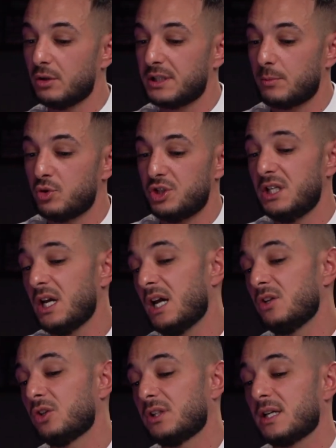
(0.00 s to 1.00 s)
dans ta boutique,
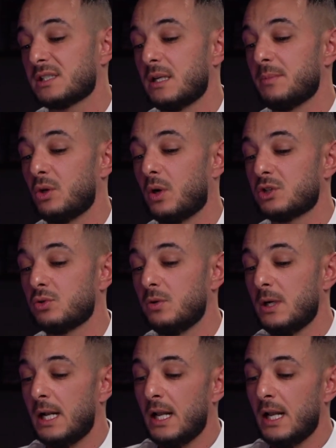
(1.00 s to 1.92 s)
un autre axe d'amélioration,